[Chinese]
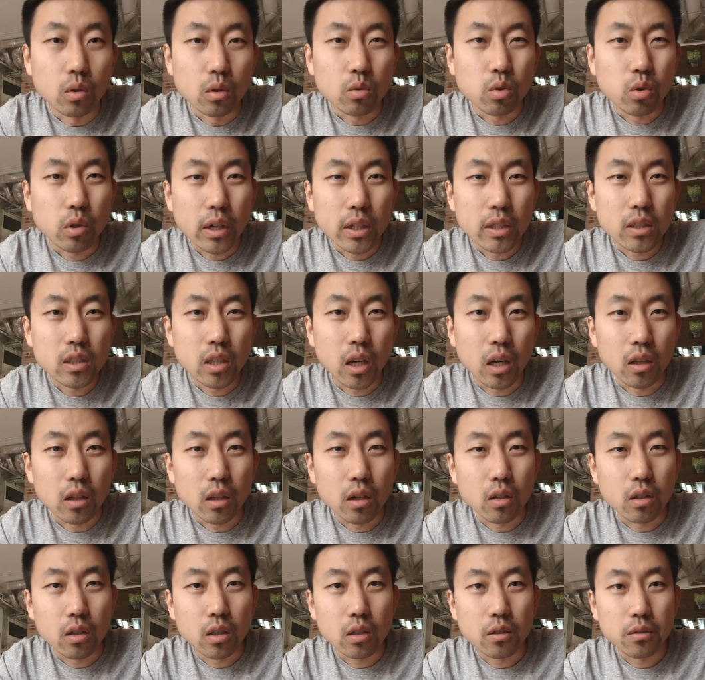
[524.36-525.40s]
我突然想
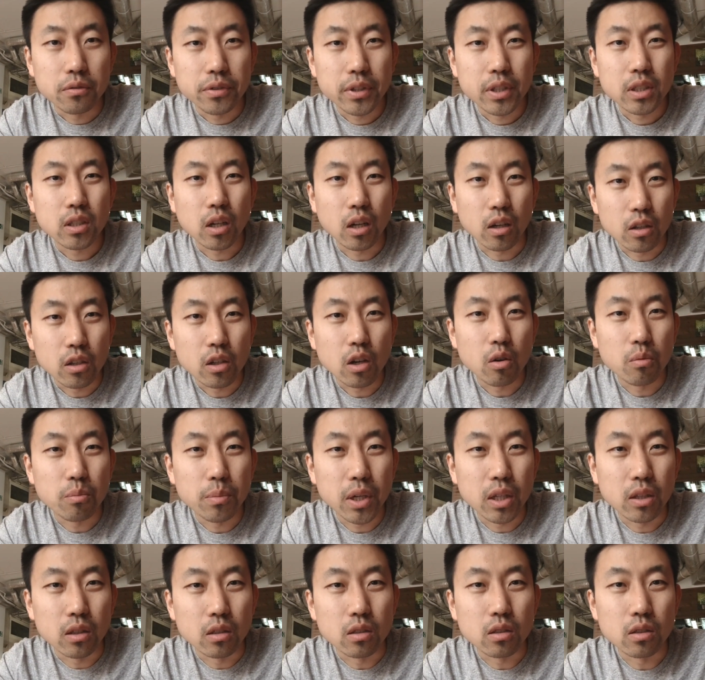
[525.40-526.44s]
到一个非常要
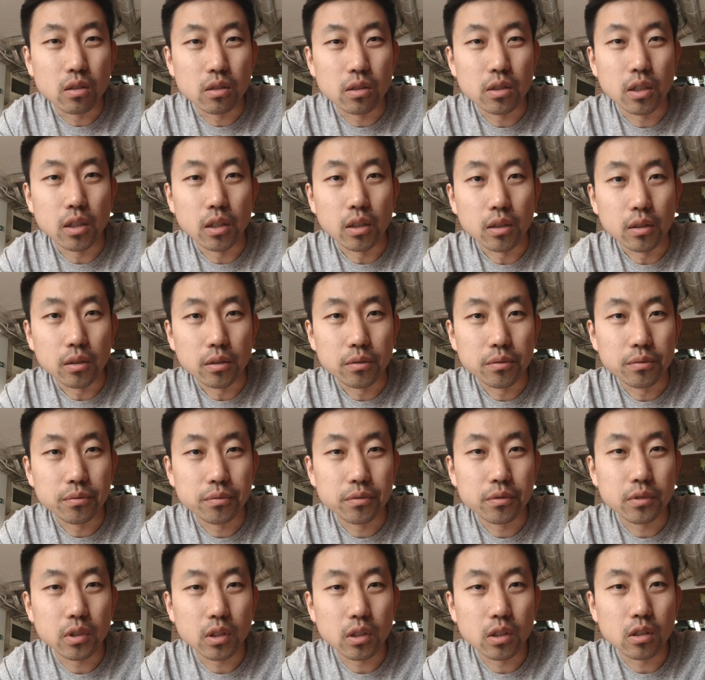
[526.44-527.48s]
命的事情，
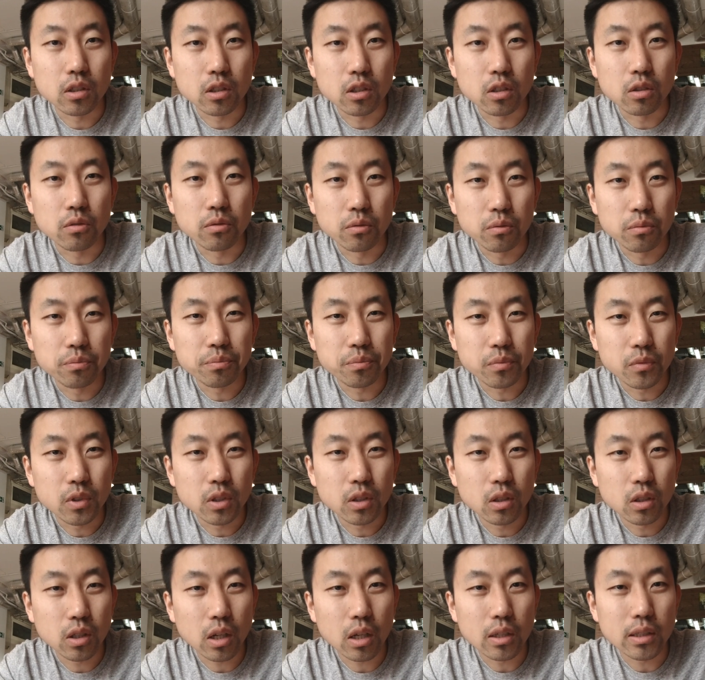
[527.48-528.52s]
真的是
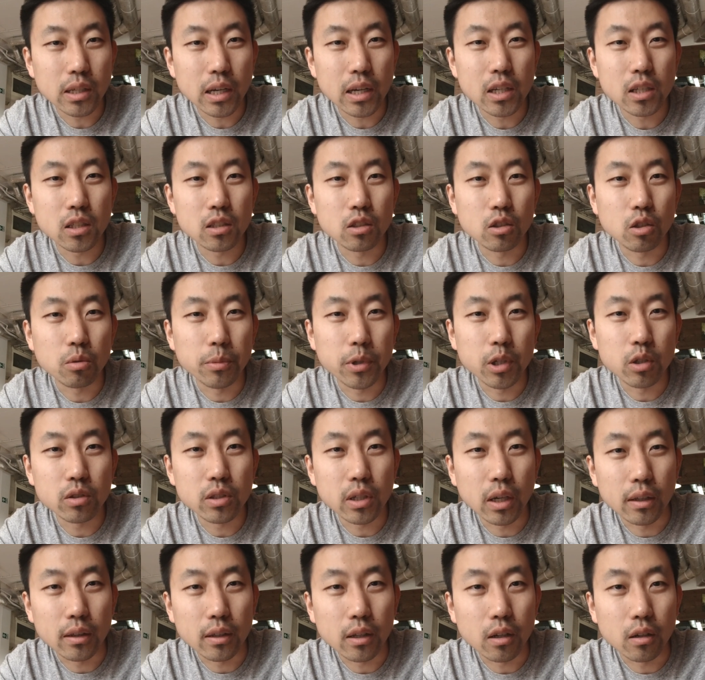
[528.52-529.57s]
刚才一直都没有
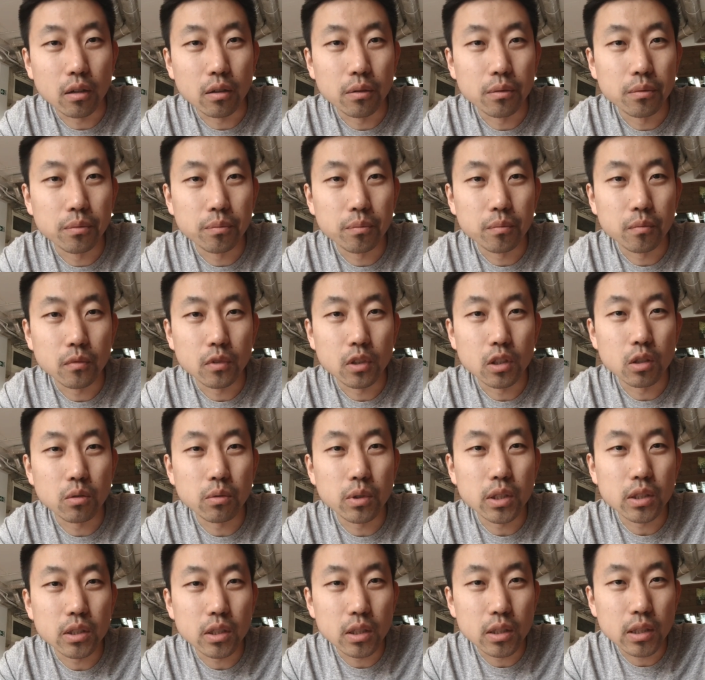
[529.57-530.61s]
想到，
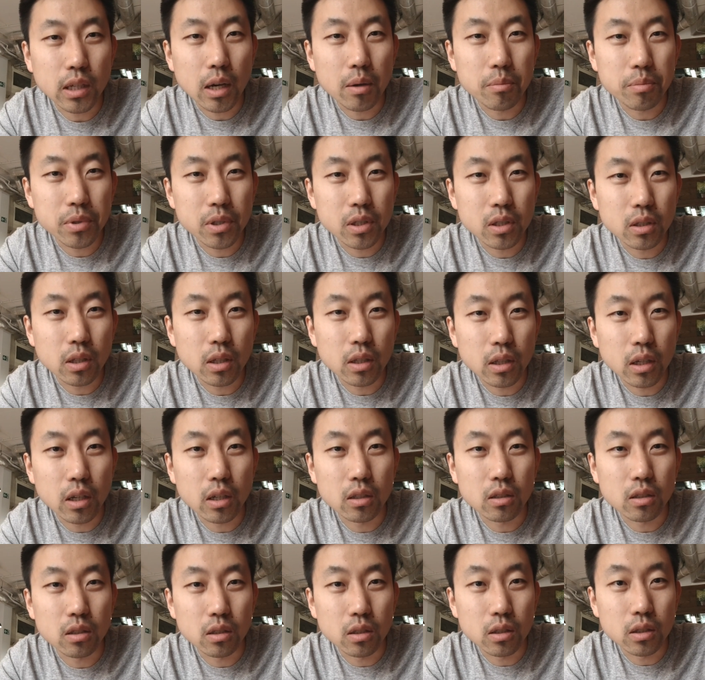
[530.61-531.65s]
因为这家披萨店
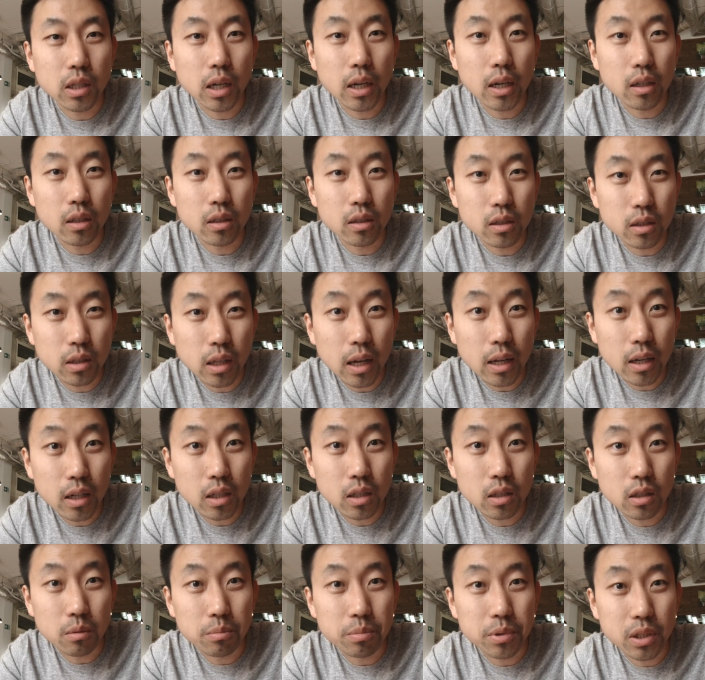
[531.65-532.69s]
是一家意大
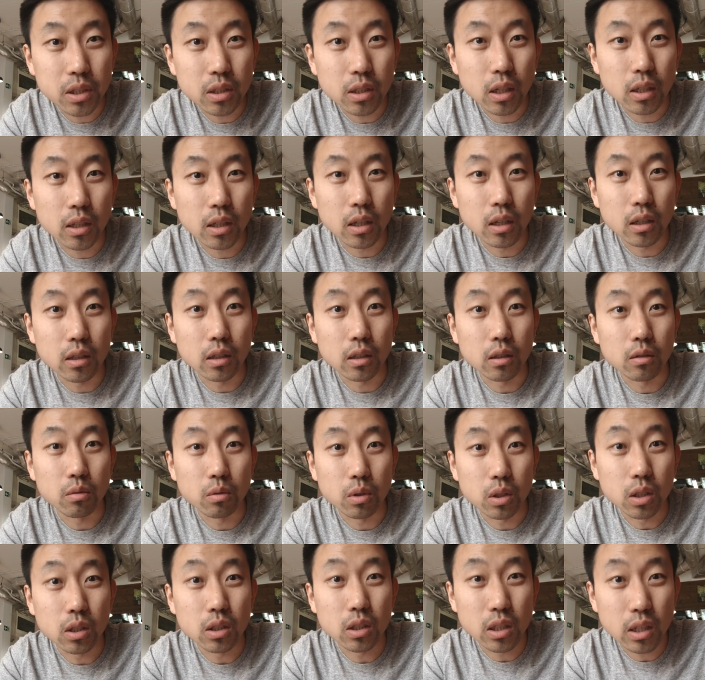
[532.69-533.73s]
利的披萨店呢。
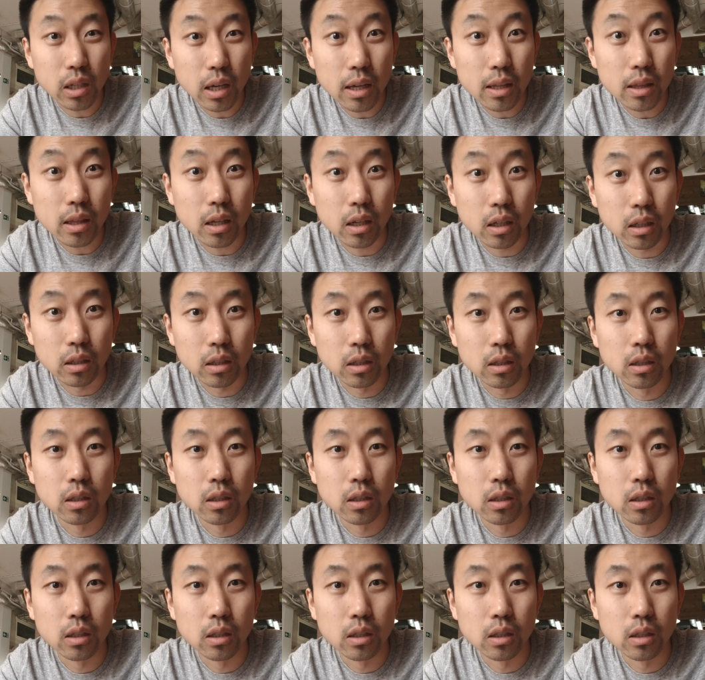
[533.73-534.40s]
我的天哪！